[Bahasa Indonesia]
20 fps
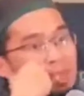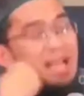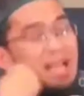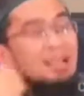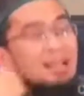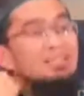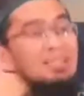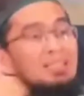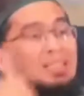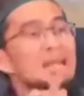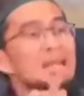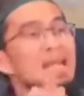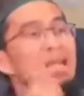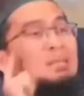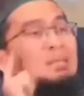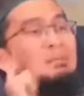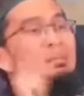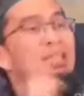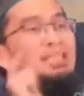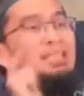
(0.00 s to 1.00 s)
Yang tidak
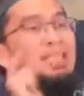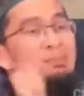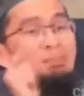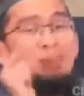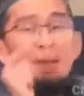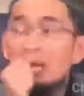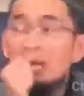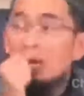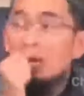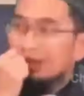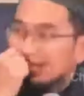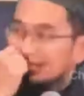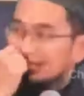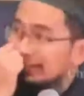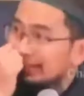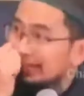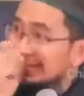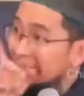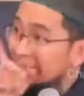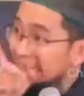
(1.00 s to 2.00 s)
diberikan pada orang
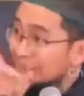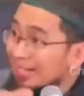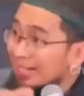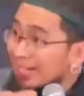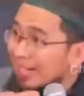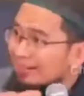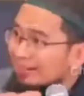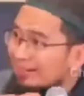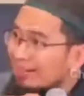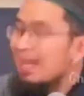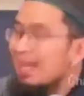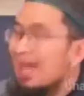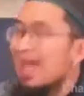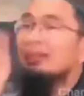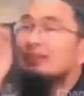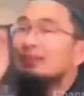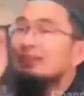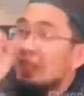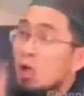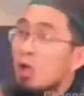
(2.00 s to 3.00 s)
yang tidak sholat.
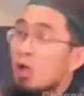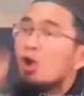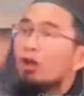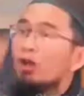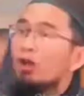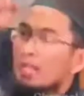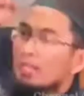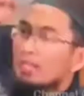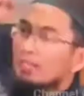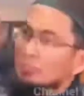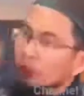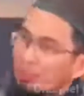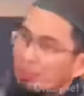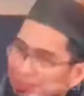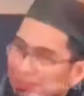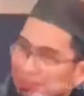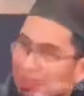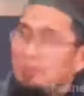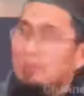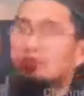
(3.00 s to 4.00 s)
Atau orang
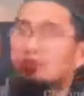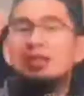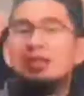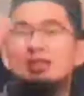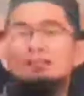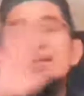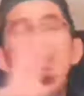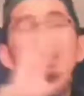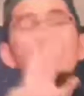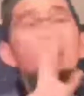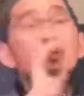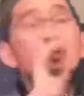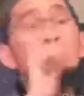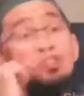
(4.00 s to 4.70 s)
sholat tapi sholatnya nggak